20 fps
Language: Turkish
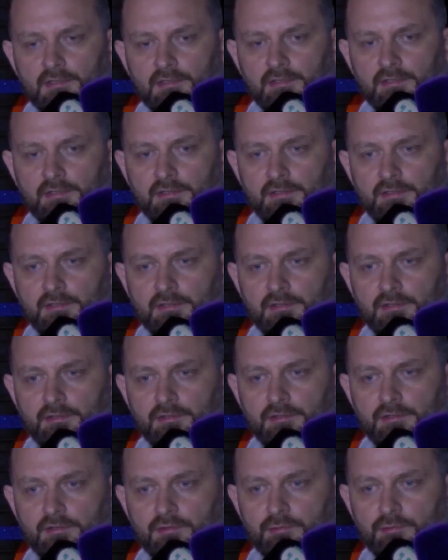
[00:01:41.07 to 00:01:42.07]

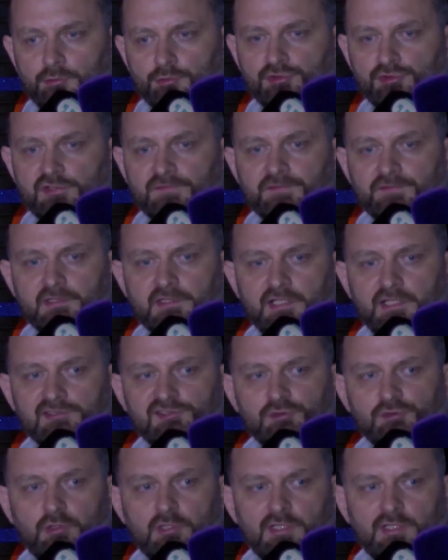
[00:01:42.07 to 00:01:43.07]
3-0'dan ee,
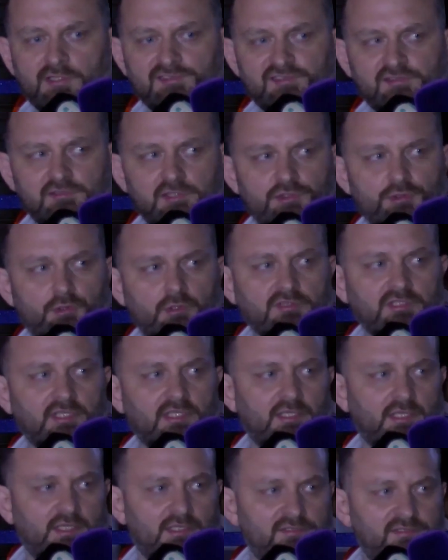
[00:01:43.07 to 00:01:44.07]
sonra aslında çok
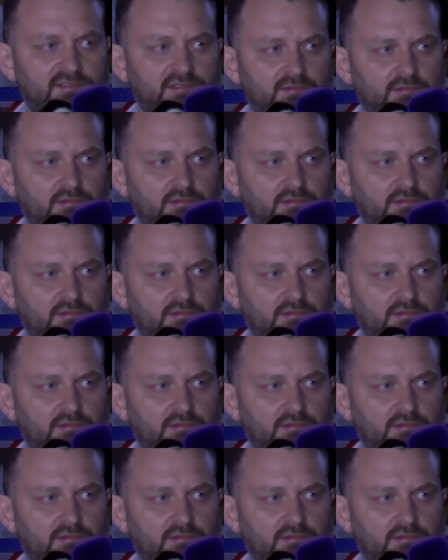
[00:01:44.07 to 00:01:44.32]
daha rahat